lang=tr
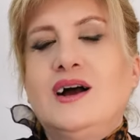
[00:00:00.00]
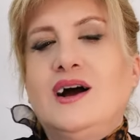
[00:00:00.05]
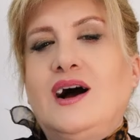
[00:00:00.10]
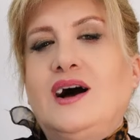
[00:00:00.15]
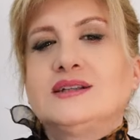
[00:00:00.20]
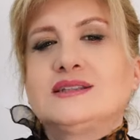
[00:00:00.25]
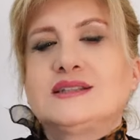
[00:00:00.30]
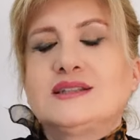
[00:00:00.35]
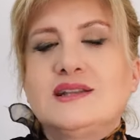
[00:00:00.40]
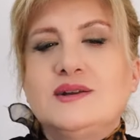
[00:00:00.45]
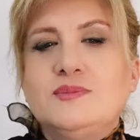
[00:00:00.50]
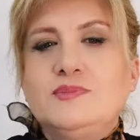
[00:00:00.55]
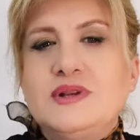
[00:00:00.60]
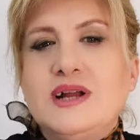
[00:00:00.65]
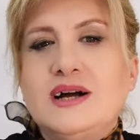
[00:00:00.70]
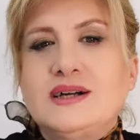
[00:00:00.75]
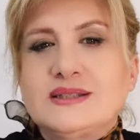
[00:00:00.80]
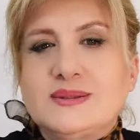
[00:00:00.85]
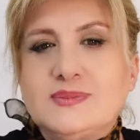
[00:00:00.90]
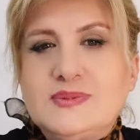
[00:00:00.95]
aslında
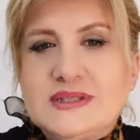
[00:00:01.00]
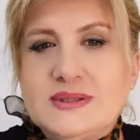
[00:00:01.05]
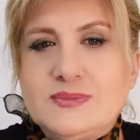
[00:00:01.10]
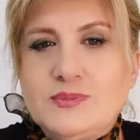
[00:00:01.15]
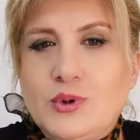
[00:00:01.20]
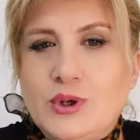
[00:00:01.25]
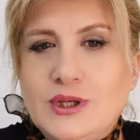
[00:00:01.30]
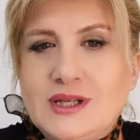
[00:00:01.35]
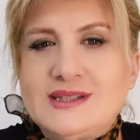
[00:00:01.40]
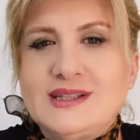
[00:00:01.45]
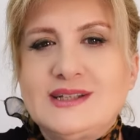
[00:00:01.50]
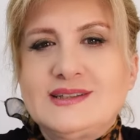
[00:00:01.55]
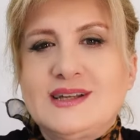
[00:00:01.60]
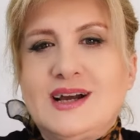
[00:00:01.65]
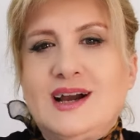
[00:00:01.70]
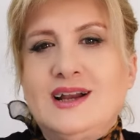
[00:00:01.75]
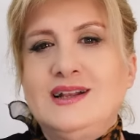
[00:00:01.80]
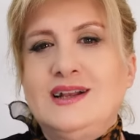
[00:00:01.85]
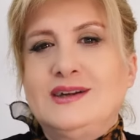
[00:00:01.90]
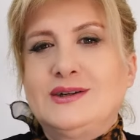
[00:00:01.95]
biraz bizim böyle
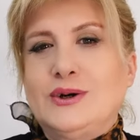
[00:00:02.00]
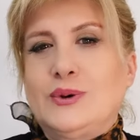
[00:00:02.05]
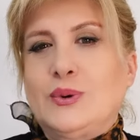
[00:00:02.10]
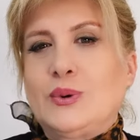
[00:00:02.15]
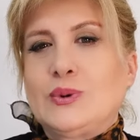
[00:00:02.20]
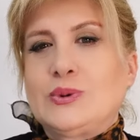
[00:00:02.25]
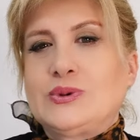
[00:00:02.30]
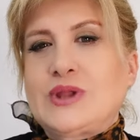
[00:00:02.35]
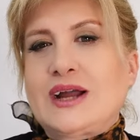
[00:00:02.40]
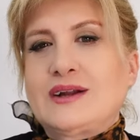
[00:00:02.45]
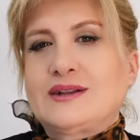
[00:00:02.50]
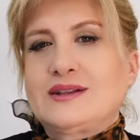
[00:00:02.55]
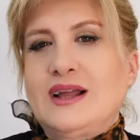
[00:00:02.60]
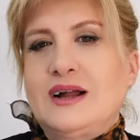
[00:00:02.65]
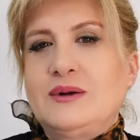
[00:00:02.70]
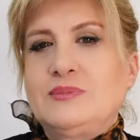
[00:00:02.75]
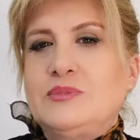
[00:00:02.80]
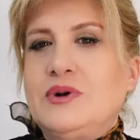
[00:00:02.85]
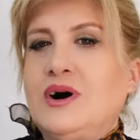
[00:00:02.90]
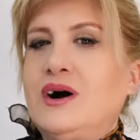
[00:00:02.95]
detaylara
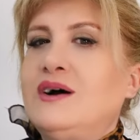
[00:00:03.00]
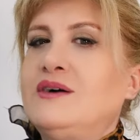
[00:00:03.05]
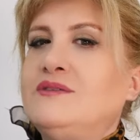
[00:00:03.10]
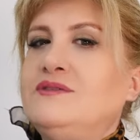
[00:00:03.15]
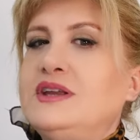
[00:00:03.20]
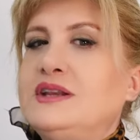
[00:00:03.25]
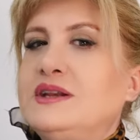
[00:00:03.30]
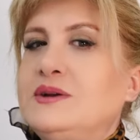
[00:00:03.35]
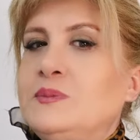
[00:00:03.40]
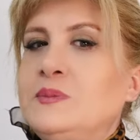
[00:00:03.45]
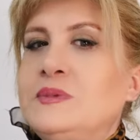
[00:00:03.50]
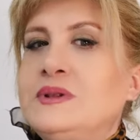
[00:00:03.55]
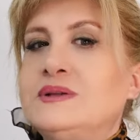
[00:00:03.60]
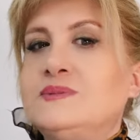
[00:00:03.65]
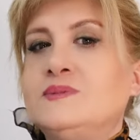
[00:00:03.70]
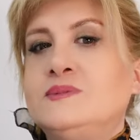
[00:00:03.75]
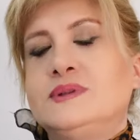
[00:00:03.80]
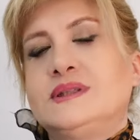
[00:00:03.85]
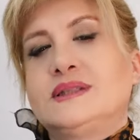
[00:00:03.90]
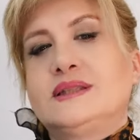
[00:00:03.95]
odaklanma,
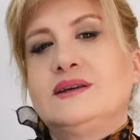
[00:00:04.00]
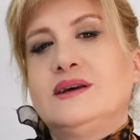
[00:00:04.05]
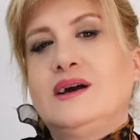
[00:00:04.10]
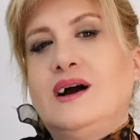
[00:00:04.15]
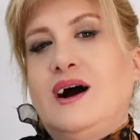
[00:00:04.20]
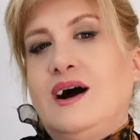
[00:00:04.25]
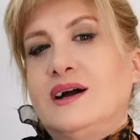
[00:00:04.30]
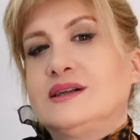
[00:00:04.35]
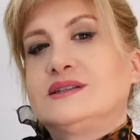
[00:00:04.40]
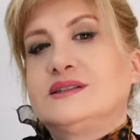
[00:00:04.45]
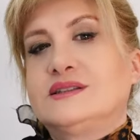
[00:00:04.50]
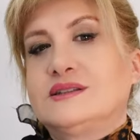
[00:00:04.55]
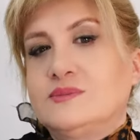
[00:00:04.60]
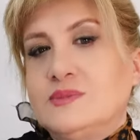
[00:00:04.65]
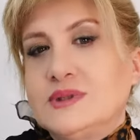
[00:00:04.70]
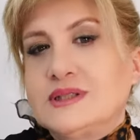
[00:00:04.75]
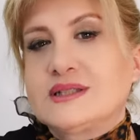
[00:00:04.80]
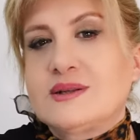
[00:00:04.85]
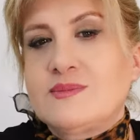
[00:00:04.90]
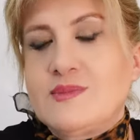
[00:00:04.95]
verimliliğimizi
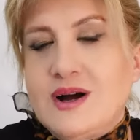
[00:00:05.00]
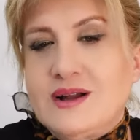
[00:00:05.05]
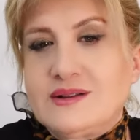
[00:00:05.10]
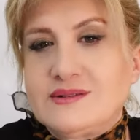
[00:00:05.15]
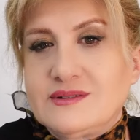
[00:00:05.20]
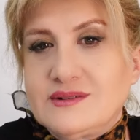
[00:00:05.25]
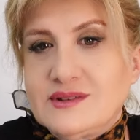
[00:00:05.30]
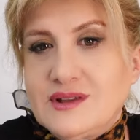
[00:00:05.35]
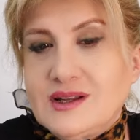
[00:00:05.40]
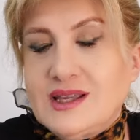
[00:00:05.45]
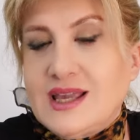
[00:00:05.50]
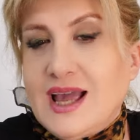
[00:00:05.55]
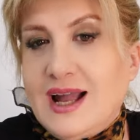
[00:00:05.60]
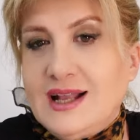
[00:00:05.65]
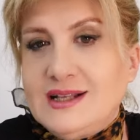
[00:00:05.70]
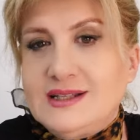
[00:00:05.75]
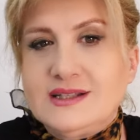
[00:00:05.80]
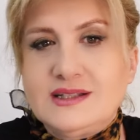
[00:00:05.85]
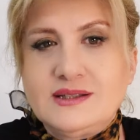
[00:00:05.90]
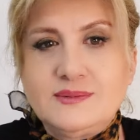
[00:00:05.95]
arttırma zamanında
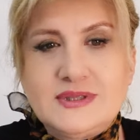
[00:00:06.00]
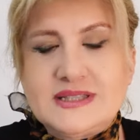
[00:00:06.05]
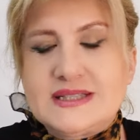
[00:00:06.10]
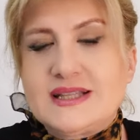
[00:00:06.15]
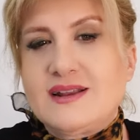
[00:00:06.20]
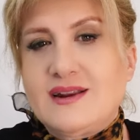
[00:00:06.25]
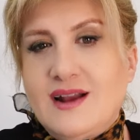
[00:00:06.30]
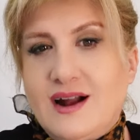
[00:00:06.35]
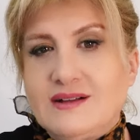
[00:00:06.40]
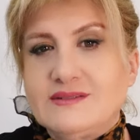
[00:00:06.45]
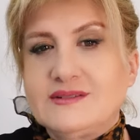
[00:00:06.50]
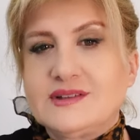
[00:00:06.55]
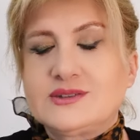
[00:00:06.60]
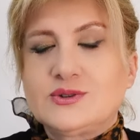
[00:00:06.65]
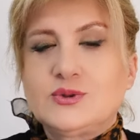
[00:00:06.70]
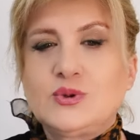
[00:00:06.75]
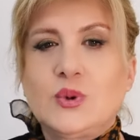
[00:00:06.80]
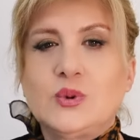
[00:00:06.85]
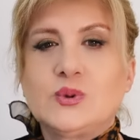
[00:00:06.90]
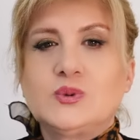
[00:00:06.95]
geldiğini bizlere
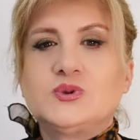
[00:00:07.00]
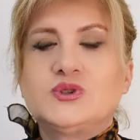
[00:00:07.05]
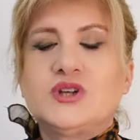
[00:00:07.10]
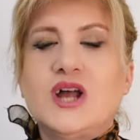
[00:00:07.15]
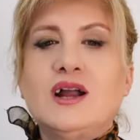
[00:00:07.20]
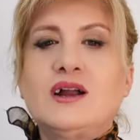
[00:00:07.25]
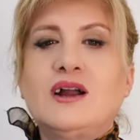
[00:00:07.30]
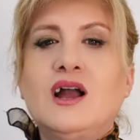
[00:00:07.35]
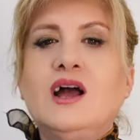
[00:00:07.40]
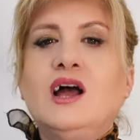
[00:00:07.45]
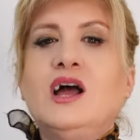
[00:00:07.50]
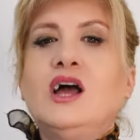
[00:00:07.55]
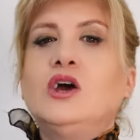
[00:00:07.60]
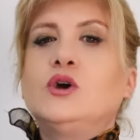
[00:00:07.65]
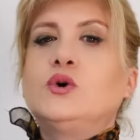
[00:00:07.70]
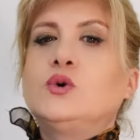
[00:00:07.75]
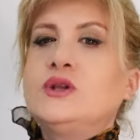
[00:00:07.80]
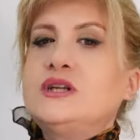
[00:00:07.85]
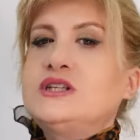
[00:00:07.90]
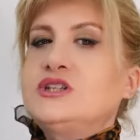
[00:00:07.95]
anlatıyor olacak.
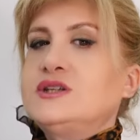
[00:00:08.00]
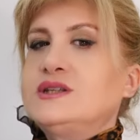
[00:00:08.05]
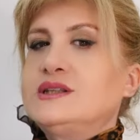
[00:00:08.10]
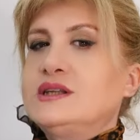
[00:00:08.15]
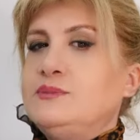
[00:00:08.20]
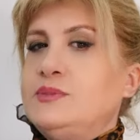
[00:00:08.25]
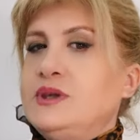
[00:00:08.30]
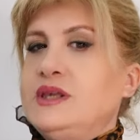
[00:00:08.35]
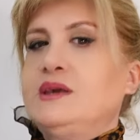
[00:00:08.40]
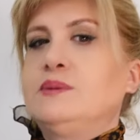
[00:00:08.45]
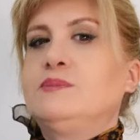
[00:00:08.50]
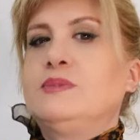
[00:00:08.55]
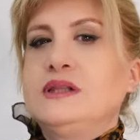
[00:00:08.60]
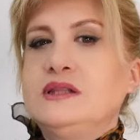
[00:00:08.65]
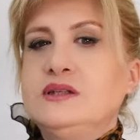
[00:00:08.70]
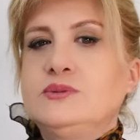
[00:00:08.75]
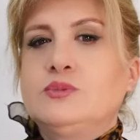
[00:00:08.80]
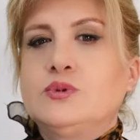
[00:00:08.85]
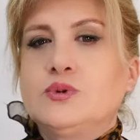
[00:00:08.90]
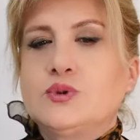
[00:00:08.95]
Güneşin tabii ki
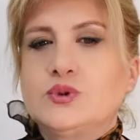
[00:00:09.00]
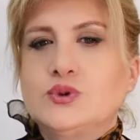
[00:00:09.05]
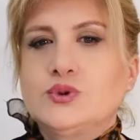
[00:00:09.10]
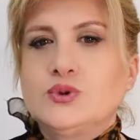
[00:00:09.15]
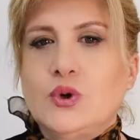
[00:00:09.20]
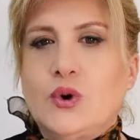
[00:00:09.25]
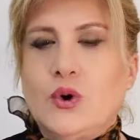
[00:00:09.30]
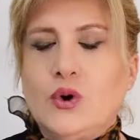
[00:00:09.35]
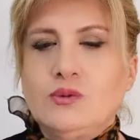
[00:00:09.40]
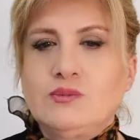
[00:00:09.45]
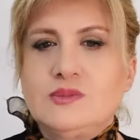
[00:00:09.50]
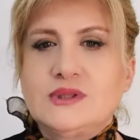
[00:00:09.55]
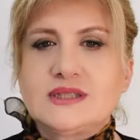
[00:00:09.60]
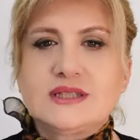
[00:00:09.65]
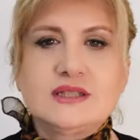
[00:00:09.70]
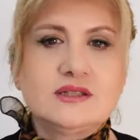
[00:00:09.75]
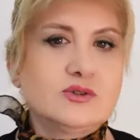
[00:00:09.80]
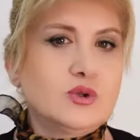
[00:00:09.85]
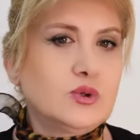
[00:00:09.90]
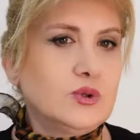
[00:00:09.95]
balık burcunda
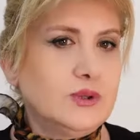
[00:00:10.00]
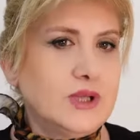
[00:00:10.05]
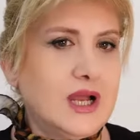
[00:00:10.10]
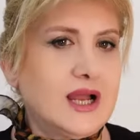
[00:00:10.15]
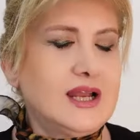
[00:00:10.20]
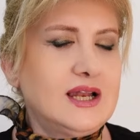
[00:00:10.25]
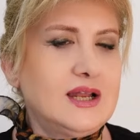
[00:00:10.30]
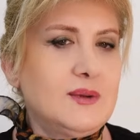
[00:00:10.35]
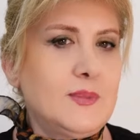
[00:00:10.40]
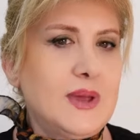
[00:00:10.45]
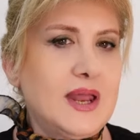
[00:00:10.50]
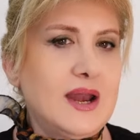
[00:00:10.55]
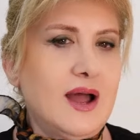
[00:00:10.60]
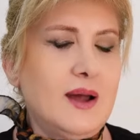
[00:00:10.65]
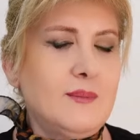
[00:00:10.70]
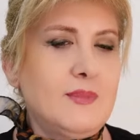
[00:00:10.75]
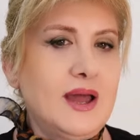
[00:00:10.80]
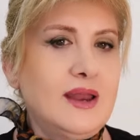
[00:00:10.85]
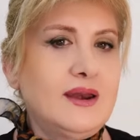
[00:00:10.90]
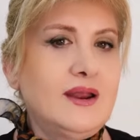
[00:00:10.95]
olması Dolunay'la
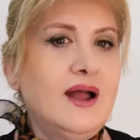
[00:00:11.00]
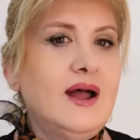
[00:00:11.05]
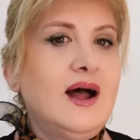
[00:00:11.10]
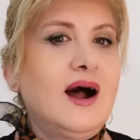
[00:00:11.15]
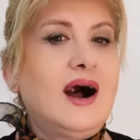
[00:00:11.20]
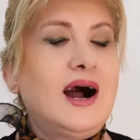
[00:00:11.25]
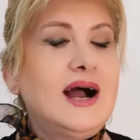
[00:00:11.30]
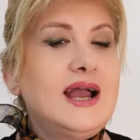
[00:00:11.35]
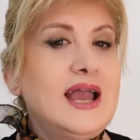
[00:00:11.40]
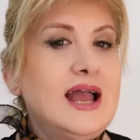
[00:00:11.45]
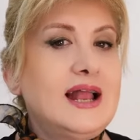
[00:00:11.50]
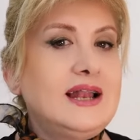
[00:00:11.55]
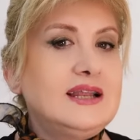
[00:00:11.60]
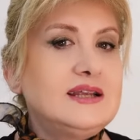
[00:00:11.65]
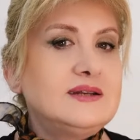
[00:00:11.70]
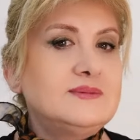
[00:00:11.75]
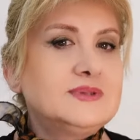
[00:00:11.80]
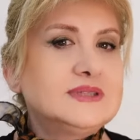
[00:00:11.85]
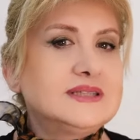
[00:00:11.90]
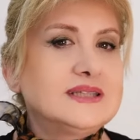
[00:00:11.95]
beraber
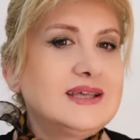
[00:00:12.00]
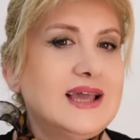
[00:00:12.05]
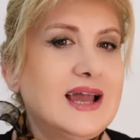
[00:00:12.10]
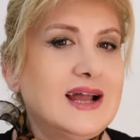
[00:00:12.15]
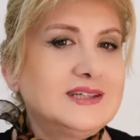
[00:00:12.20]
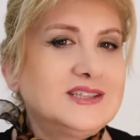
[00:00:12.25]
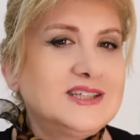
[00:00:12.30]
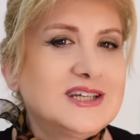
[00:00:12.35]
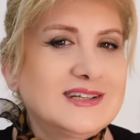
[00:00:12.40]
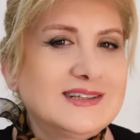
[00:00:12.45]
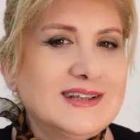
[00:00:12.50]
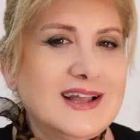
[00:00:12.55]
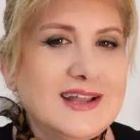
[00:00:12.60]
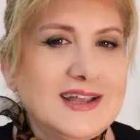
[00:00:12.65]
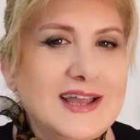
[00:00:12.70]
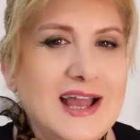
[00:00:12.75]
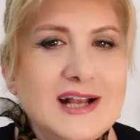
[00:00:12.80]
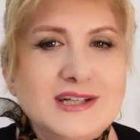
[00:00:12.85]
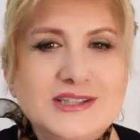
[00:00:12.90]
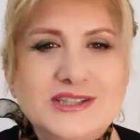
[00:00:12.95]
hayallerimizi gerçekten
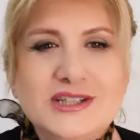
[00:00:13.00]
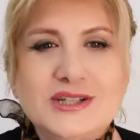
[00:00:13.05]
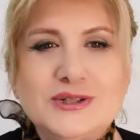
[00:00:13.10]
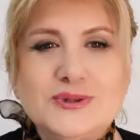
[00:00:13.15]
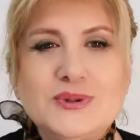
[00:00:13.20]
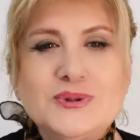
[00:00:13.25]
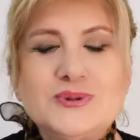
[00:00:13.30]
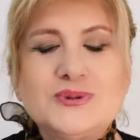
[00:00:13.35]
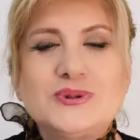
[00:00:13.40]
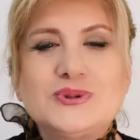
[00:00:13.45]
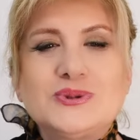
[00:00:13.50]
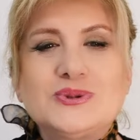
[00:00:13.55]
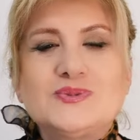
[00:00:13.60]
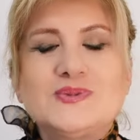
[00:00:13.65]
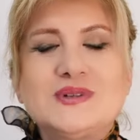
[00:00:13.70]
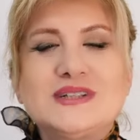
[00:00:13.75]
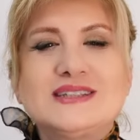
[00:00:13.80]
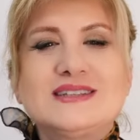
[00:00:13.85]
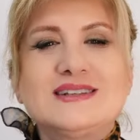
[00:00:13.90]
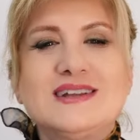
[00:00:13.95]
gerçeğe
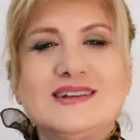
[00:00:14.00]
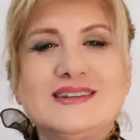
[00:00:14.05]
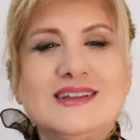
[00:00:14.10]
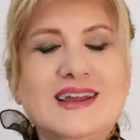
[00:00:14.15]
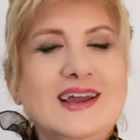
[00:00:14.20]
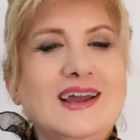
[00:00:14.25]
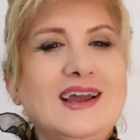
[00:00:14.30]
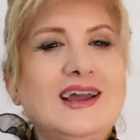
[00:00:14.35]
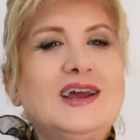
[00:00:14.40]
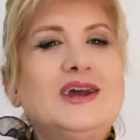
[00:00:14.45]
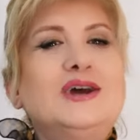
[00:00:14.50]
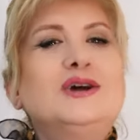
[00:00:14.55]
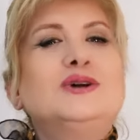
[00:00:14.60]
dönüştürmesine de